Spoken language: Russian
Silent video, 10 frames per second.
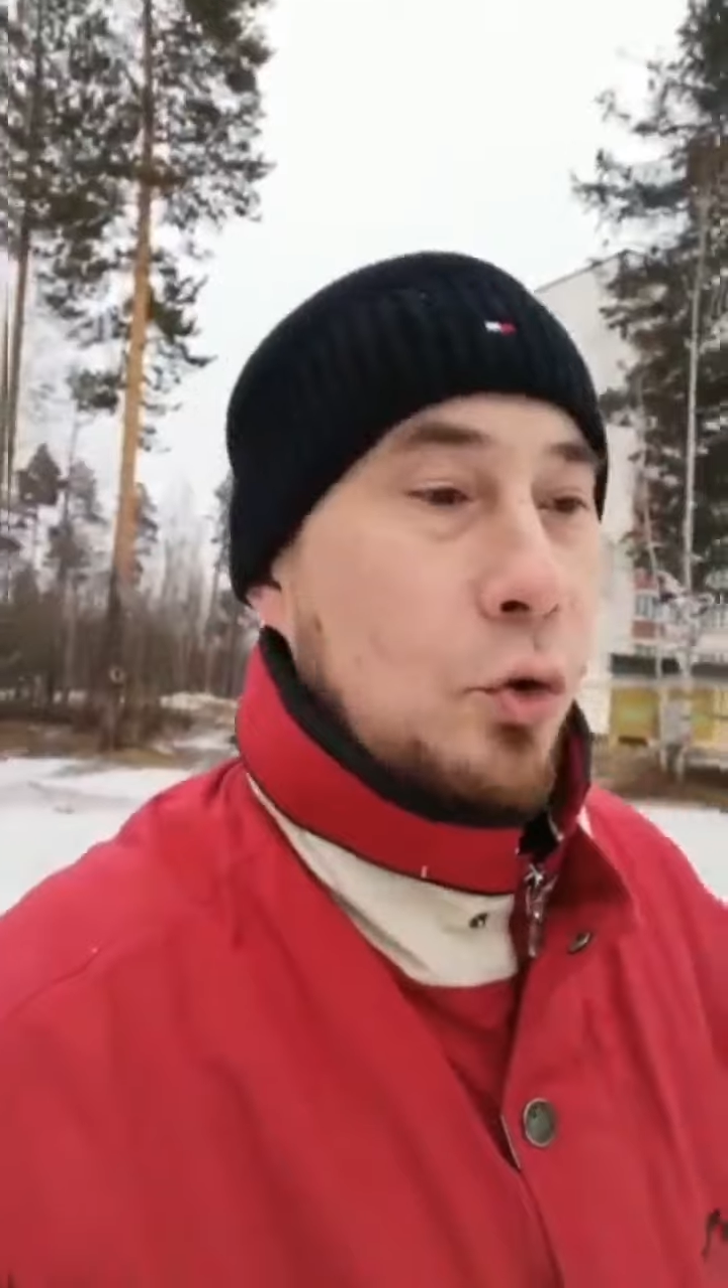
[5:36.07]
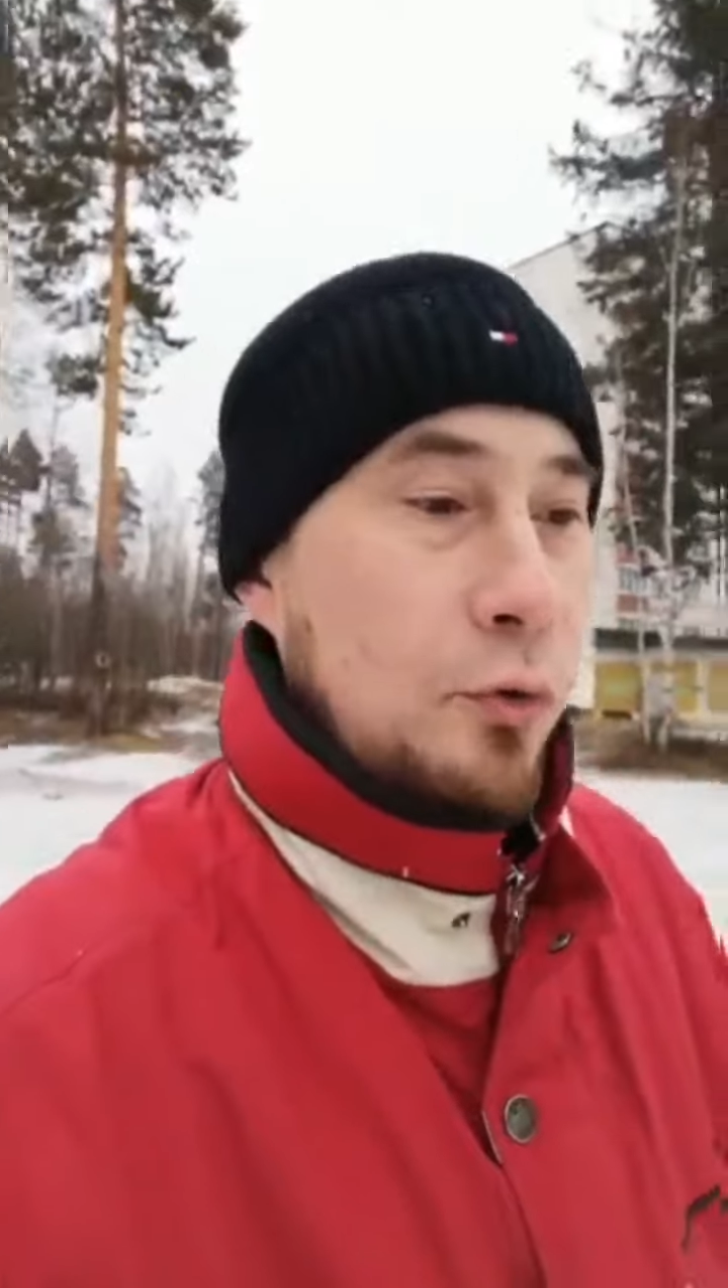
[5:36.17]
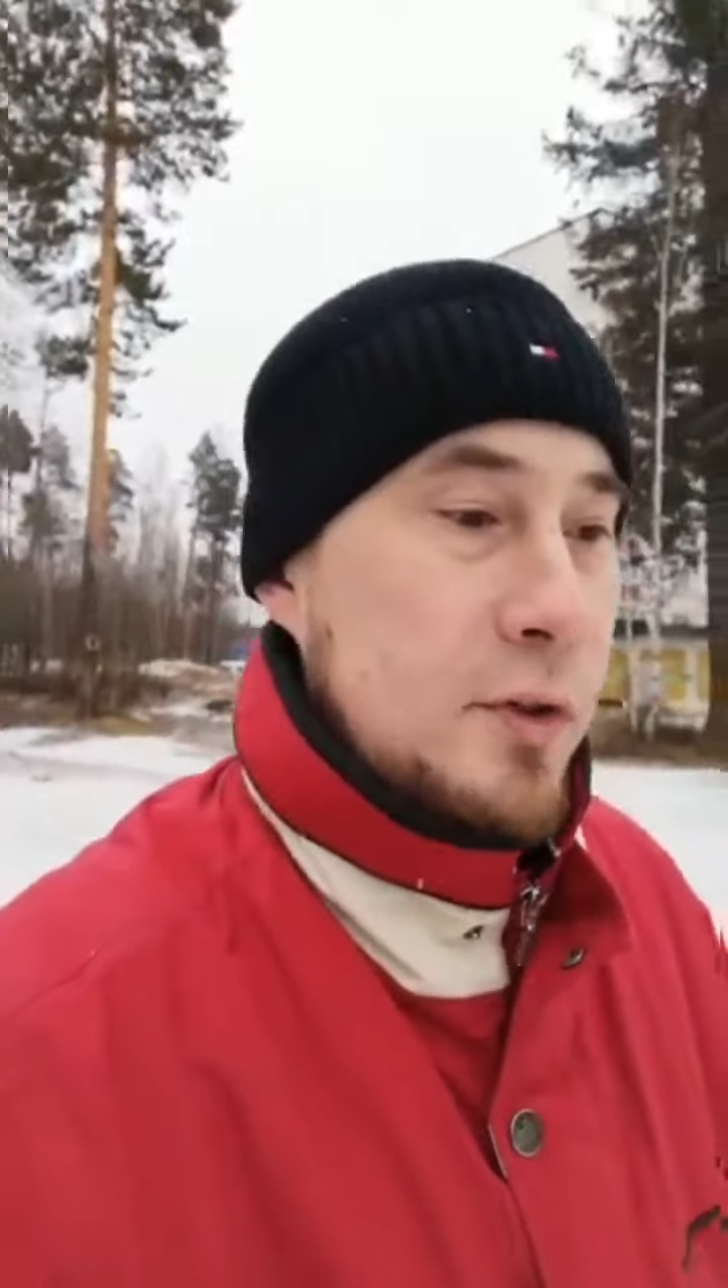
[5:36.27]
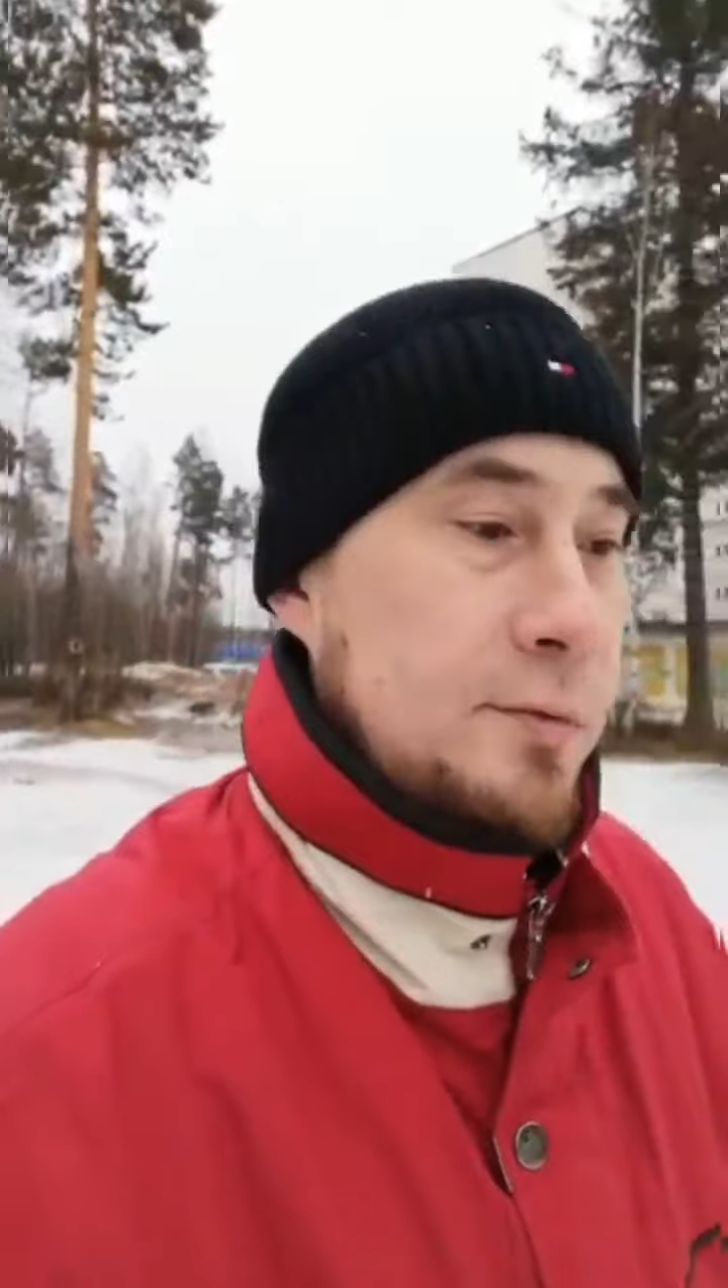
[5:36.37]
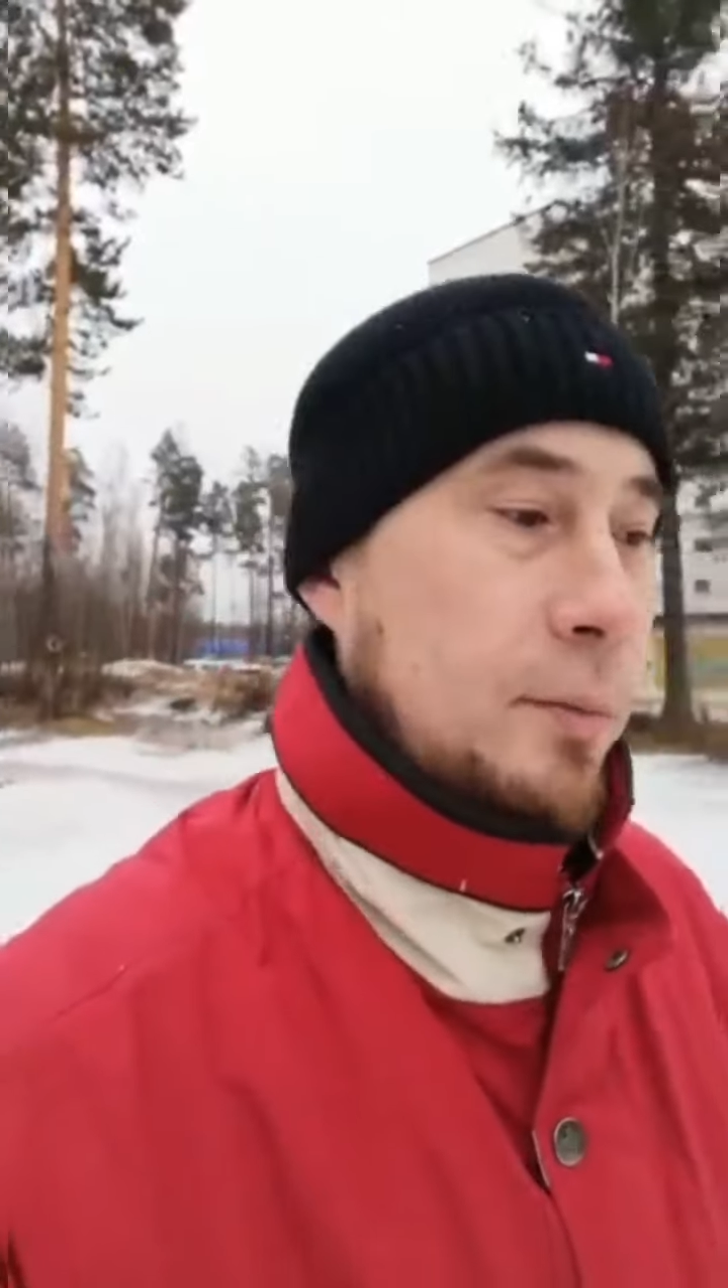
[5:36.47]

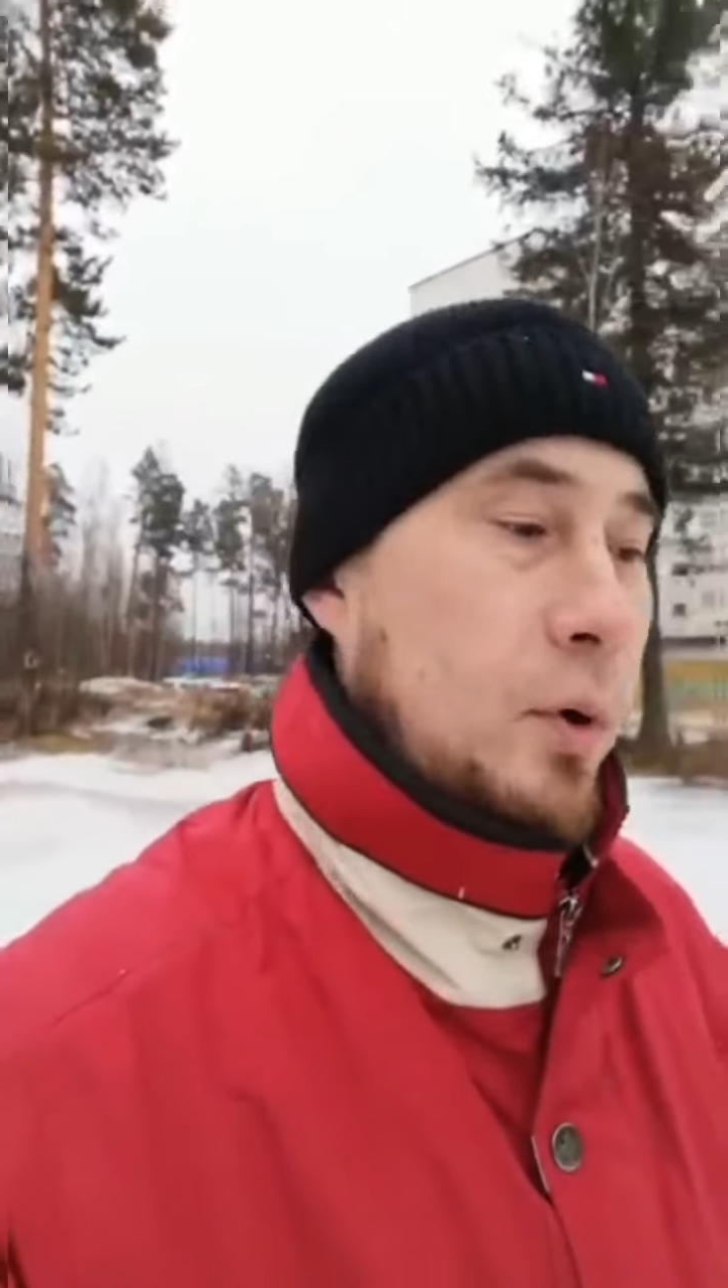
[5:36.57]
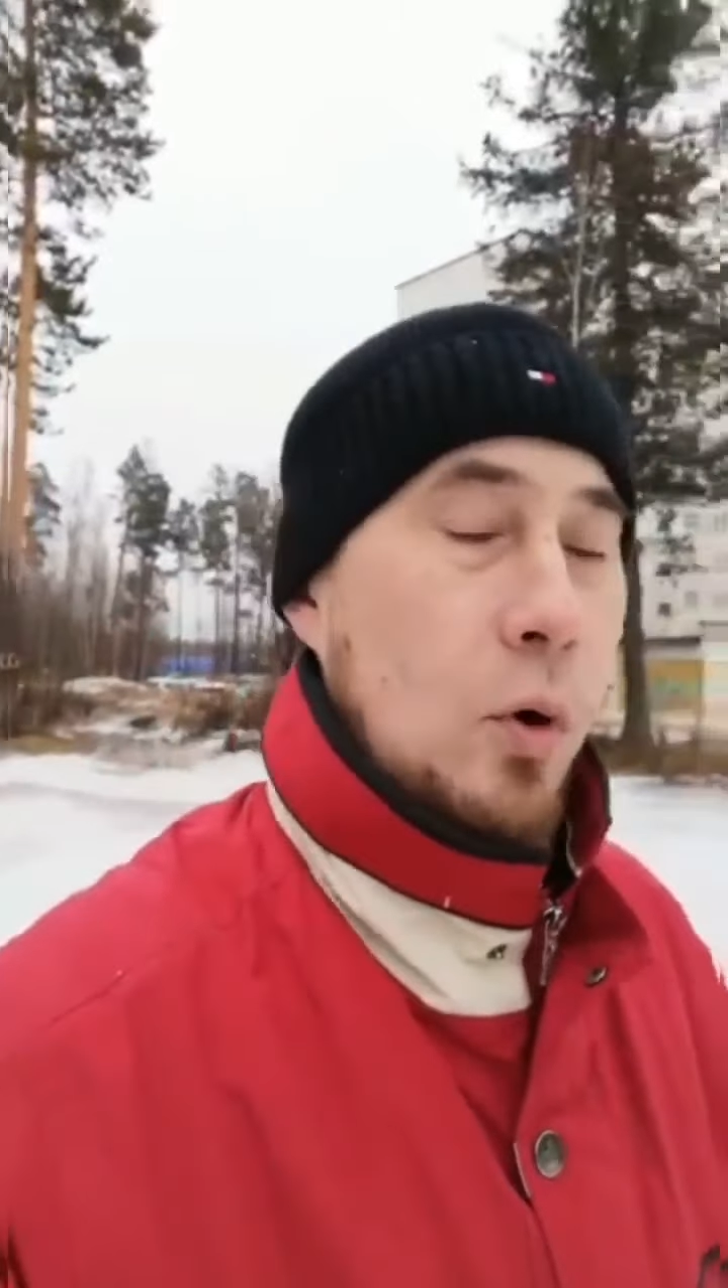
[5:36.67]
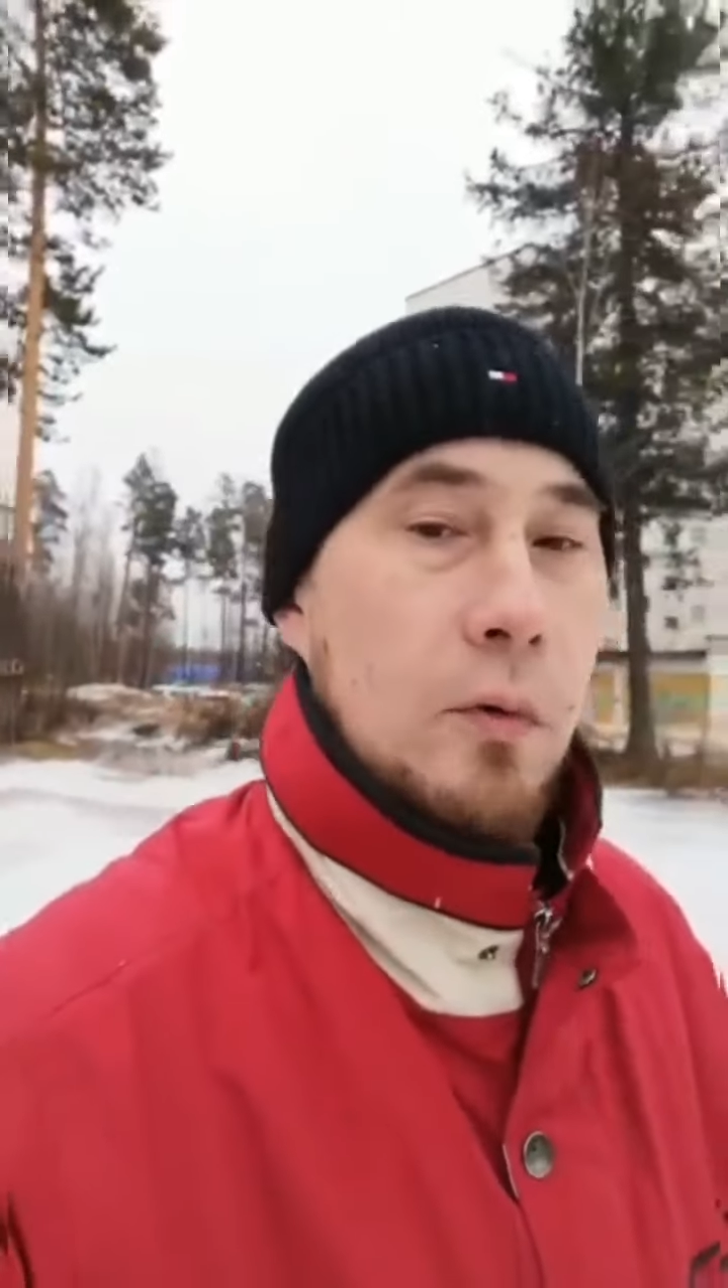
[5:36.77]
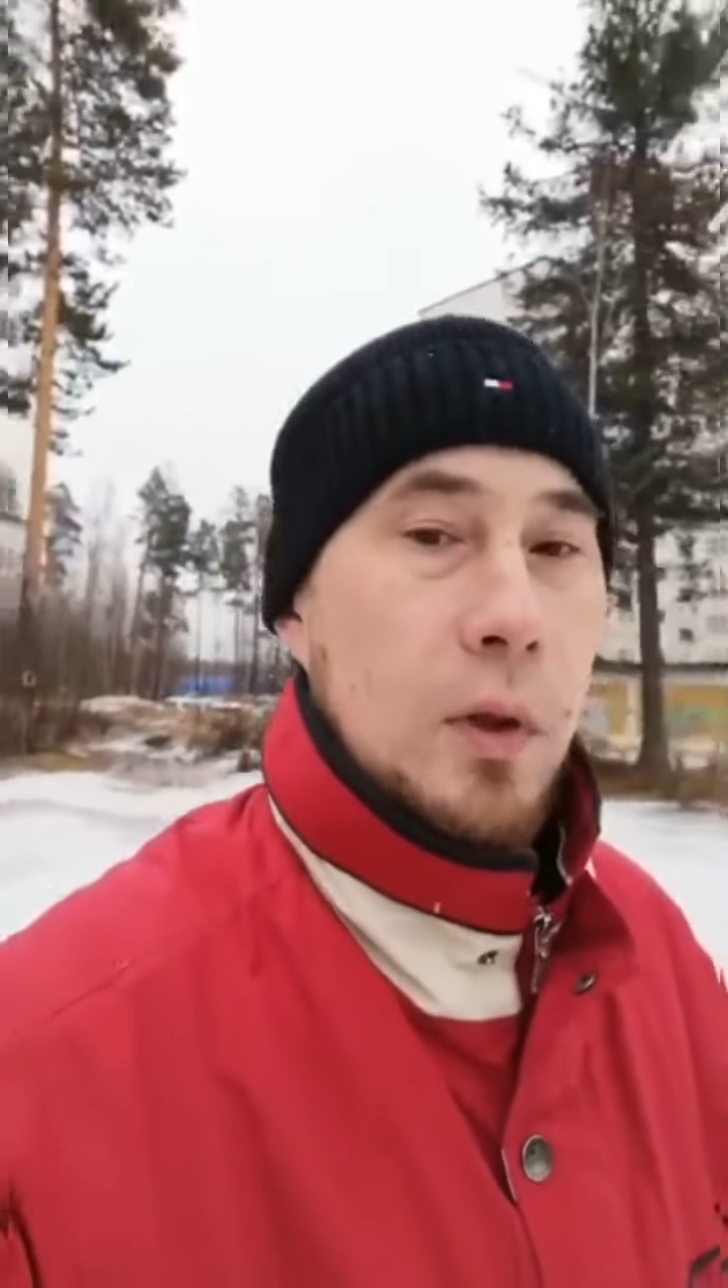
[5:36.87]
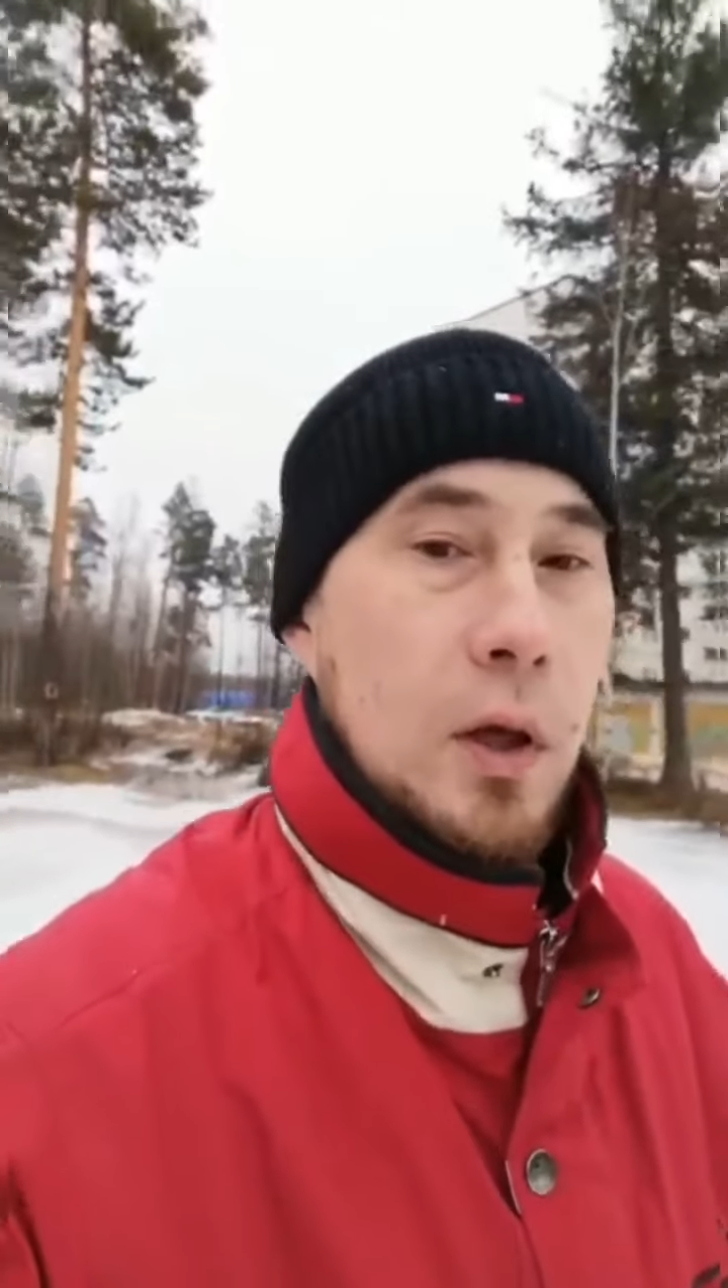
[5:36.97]

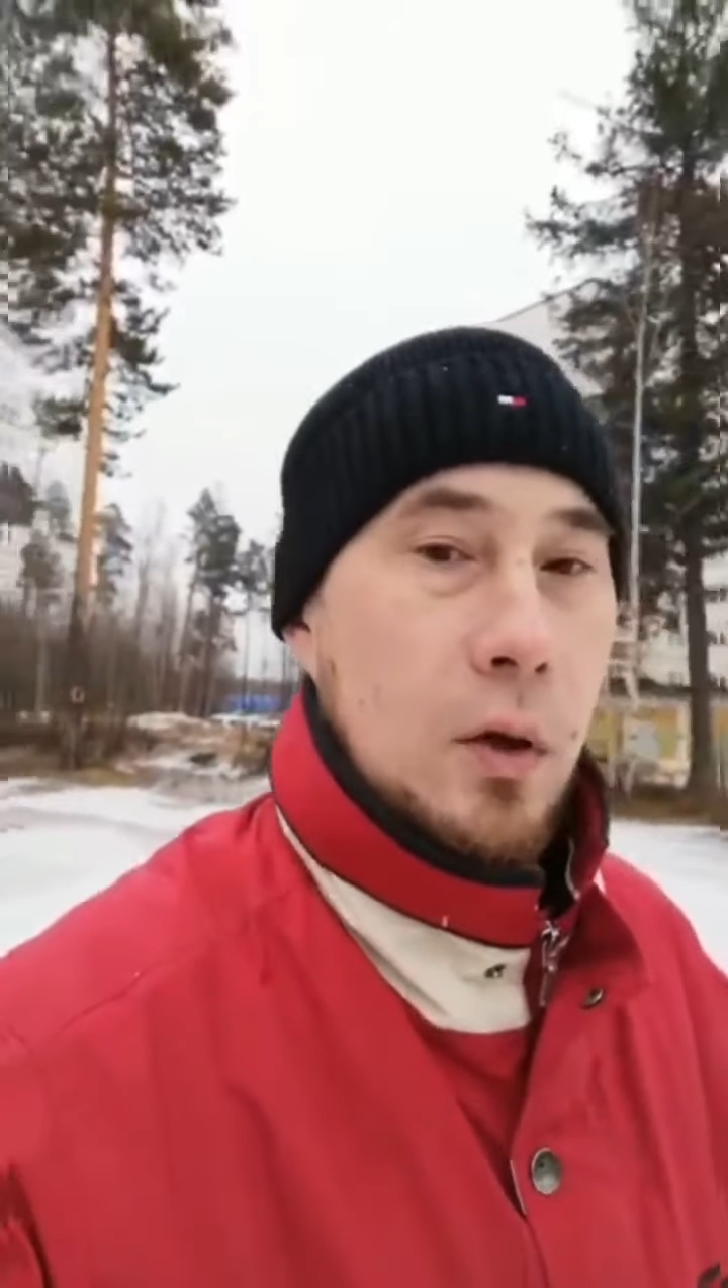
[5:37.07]
сформированная